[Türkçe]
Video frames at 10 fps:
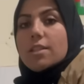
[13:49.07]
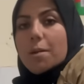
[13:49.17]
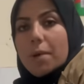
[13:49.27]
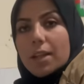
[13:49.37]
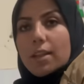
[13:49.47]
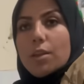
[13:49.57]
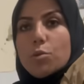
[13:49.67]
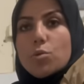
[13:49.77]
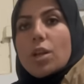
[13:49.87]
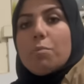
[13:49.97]
Zamanında
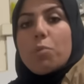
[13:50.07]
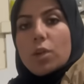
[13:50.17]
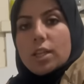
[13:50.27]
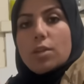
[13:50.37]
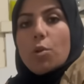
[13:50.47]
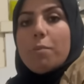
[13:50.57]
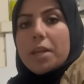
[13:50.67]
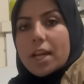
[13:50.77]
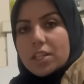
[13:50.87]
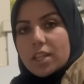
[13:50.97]
Yüksel'in böyle yine Ömer
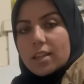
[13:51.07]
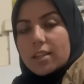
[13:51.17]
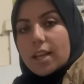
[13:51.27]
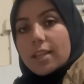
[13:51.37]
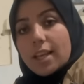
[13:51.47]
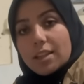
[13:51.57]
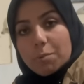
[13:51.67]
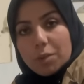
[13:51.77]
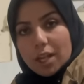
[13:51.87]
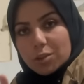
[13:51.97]
yaşlarındaydı.
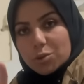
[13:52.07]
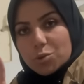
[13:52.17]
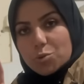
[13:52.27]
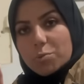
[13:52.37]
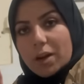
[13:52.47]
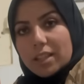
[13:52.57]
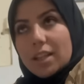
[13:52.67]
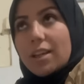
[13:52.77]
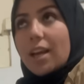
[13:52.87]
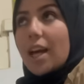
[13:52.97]
Elinde bir tane küçük su
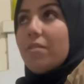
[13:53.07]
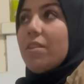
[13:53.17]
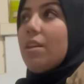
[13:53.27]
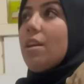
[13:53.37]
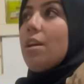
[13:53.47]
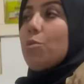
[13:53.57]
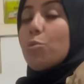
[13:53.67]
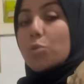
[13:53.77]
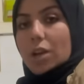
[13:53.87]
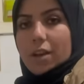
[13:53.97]
bardağı kahve,
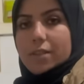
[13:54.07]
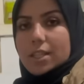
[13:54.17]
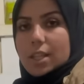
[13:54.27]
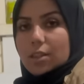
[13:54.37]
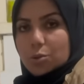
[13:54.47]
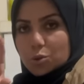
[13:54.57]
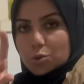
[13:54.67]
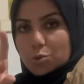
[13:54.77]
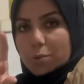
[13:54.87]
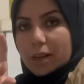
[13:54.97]
Türk kahvesi yanı
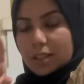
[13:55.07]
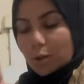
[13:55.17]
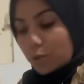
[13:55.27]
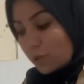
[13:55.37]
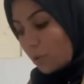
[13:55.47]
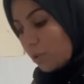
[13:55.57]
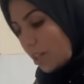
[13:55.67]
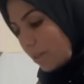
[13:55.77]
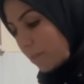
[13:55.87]
küçük su bardağı olur ya ondan.